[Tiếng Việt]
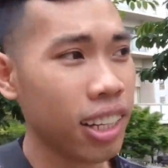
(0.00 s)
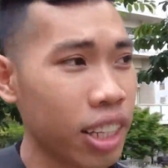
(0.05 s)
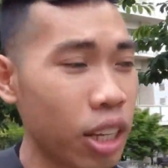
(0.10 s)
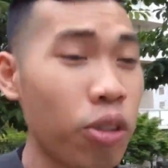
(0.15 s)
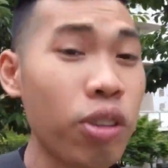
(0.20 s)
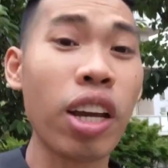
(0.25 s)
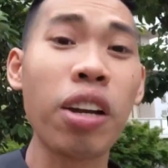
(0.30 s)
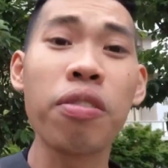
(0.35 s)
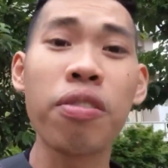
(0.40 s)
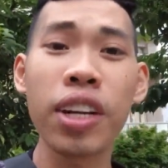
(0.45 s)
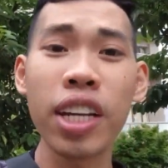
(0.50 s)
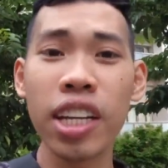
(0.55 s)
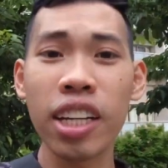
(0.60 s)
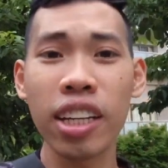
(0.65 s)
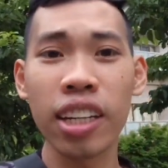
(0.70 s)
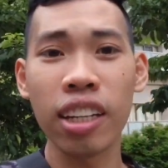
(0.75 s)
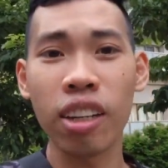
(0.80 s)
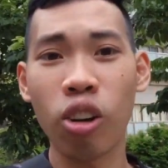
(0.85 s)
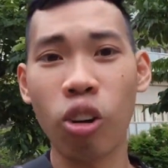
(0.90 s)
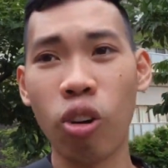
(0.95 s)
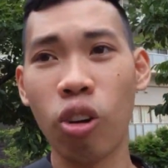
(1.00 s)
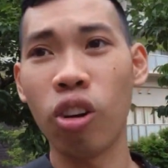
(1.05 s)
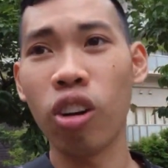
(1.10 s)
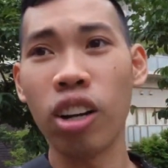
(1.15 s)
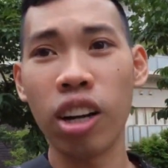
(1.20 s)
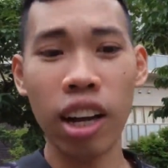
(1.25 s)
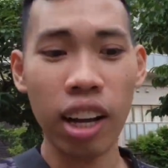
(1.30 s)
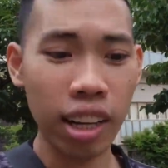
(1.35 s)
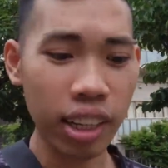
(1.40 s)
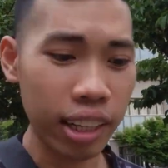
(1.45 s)
nhiều nhân viên
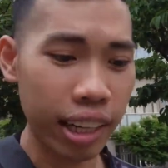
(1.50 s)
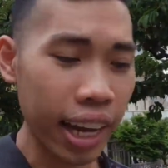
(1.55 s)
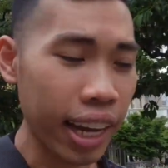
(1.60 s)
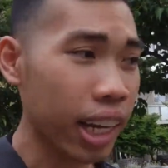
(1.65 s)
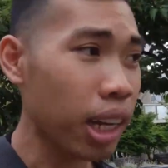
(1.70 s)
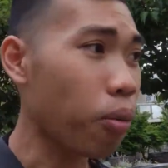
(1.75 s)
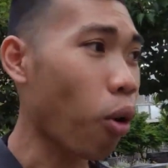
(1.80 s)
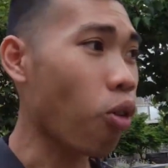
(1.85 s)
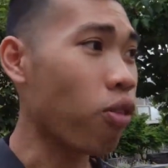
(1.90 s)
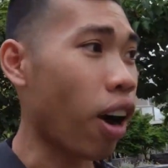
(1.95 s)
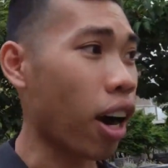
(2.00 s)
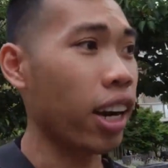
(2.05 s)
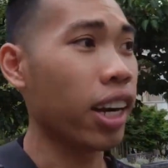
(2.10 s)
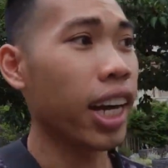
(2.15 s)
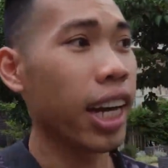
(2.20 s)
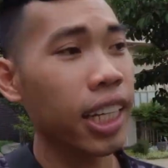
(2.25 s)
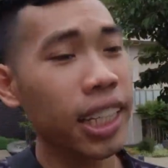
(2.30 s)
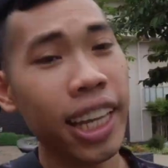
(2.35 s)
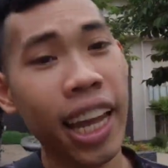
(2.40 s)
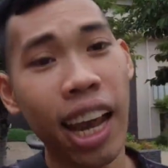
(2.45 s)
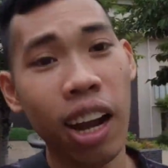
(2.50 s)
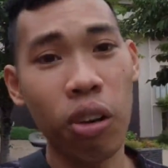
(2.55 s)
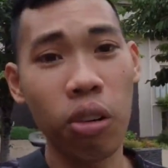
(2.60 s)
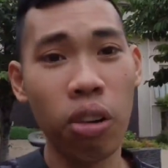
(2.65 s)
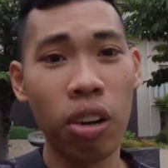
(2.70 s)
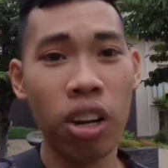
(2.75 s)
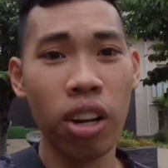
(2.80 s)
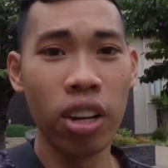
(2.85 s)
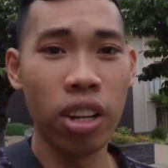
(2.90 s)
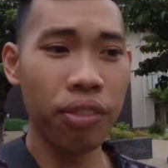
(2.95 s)
của các cái bộ phận khác
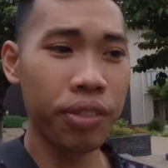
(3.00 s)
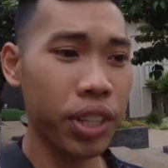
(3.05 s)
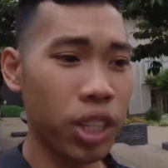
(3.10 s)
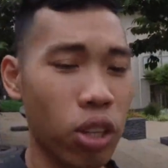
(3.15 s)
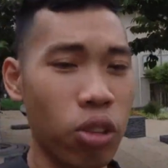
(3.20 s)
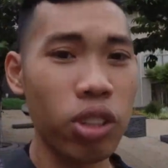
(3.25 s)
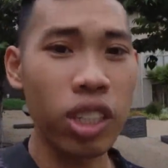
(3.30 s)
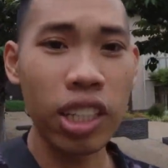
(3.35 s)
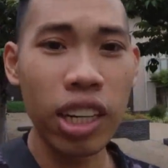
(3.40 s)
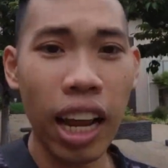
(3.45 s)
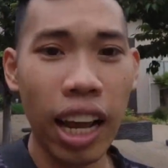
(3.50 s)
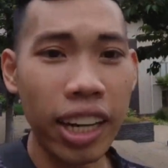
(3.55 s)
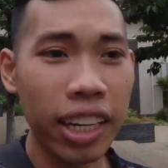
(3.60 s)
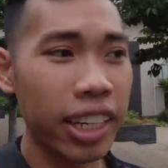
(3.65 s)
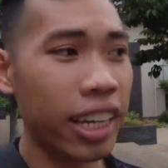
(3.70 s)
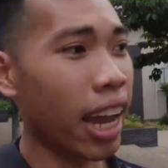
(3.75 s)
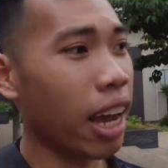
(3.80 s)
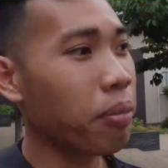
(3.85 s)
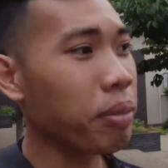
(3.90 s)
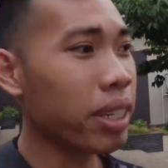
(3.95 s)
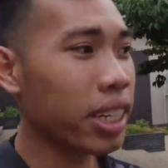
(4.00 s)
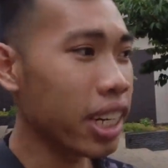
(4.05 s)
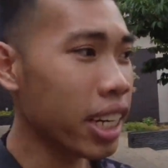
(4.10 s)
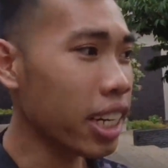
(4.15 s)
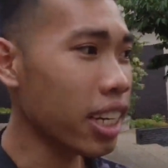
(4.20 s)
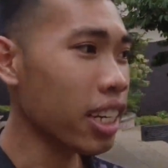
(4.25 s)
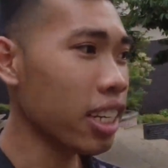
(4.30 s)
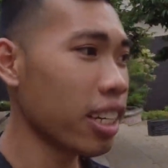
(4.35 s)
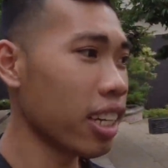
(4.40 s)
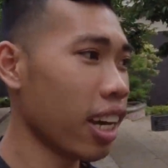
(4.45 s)
nhau ví dụ như là
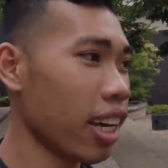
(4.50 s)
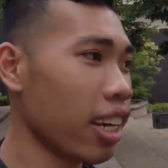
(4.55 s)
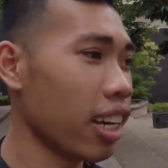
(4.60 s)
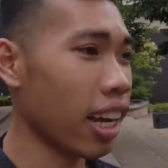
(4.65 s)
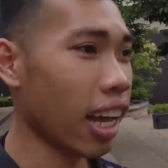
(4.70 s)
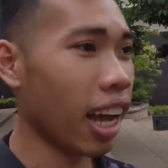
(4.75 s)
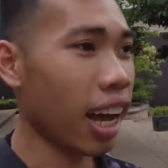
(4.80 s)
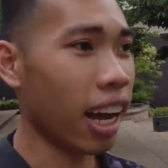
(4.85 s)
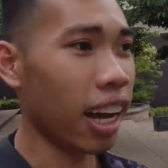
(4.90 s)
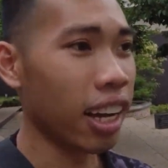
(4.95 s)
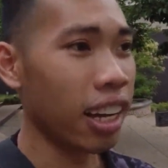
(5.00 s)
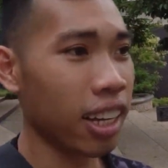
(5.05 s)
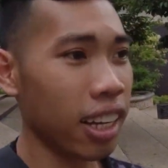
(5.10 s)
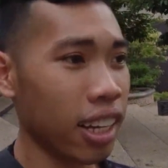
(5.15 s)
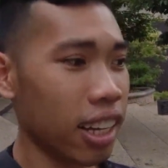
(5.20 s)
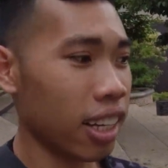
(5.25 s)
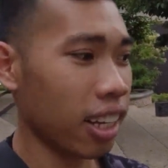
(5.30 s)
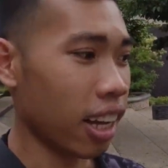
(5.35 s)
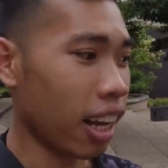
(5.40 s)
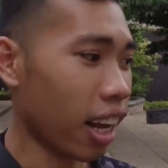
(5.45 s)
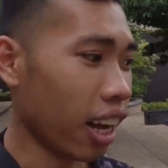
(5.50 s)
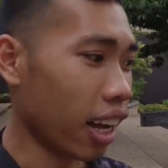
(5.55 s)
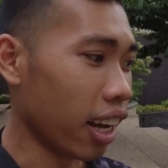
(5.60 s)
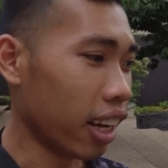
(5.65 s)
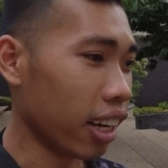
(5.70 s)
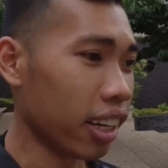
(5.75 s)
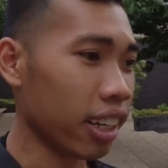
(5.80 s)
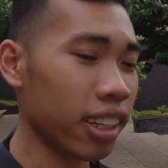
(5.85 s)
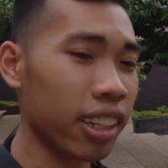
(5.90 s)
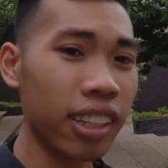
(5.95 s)
Rehabiri hay là
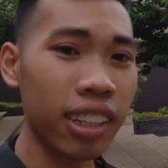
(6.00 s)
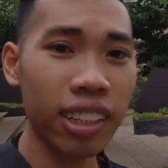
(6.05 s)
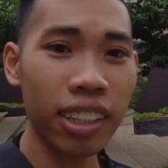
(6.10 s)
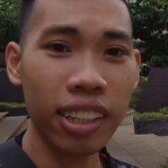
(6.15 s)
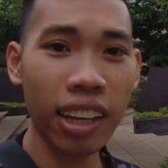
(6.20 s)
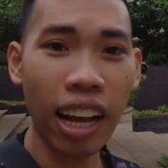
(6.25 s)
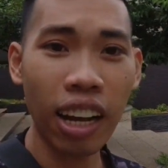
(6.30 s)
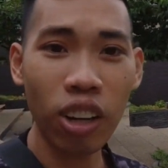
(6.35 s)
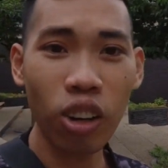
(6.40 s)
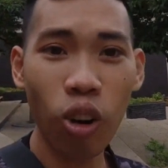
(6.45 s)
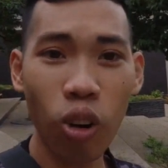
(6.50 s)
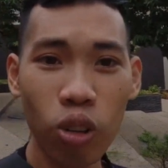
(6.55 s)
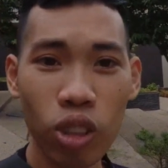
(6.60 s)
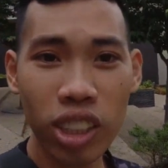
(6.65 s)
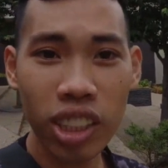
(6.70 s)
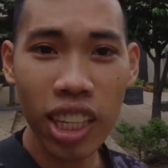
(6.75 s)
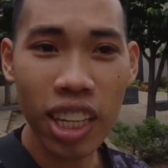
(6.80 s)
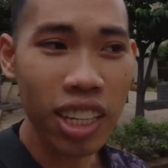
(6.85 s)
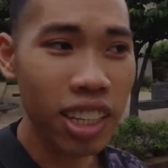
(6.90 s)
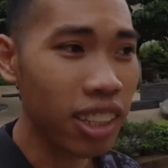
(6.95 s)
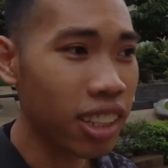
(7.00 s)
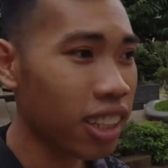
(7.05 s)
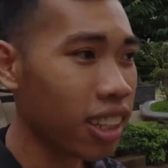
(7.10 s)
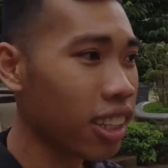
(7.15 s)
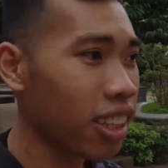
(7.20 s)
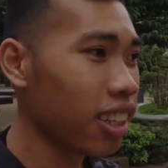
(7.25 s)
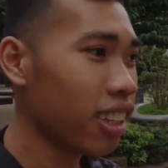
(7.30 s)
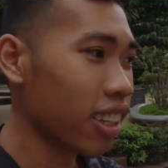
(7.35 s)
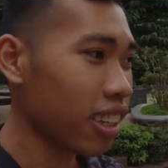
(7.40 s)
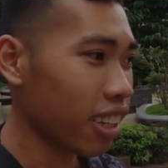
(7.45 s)
uh, Kangoshi
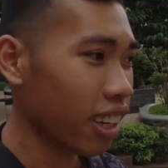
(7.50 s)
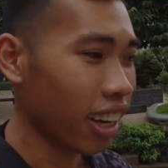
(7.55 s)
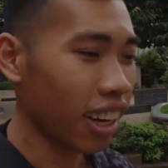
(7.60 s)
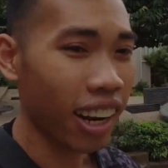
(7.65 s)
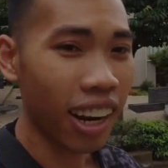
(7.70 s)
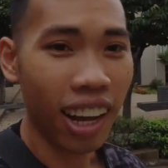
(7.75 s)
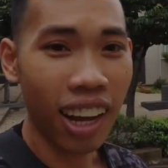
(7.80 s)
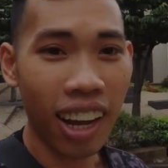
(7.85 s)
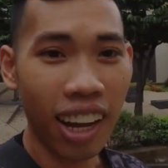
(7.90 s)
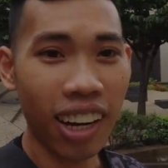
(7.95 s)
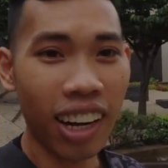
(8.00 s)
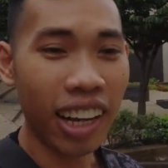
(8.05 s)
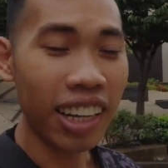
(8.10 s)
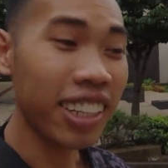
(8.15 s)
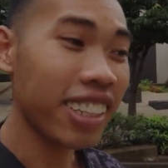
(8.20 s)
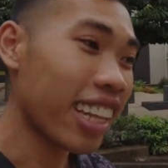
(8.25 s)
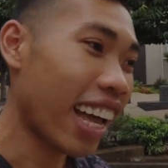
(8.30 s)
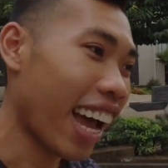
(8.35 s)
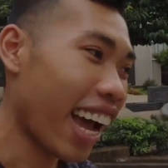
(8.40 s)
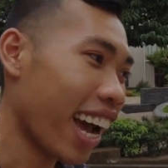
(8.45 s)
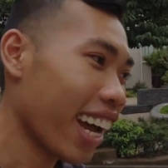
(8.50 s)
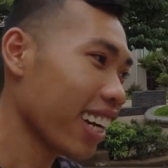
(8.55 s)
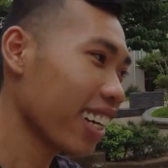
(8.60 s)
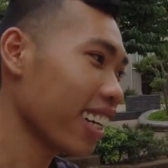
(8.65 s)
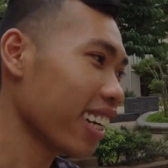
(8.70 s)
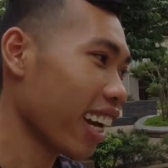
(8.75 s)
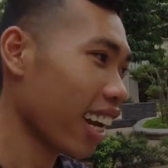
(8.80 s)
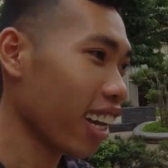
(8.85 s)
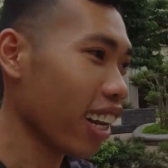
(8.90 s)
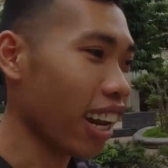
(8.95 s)
hay là là y tá đó
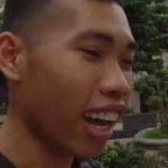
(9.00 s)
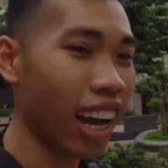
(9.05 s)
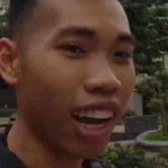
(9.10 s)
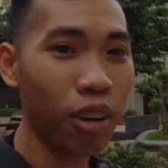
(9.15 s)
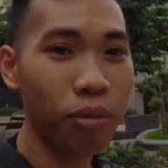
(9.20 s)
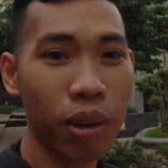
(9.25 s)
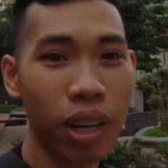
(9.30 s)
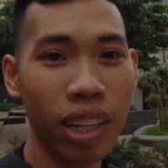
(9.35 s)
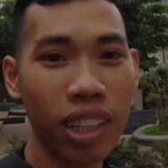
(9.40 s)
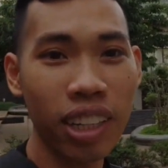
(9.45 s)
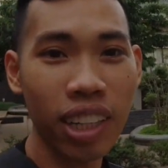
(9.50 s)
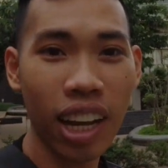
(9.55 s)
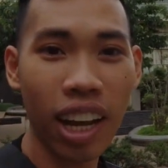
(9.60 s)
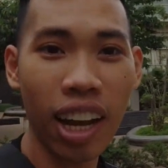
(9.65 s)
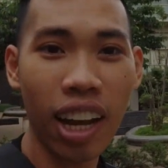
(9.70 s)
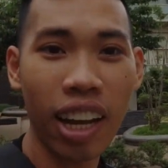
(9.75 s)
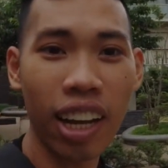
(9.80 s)
hay là bên uh,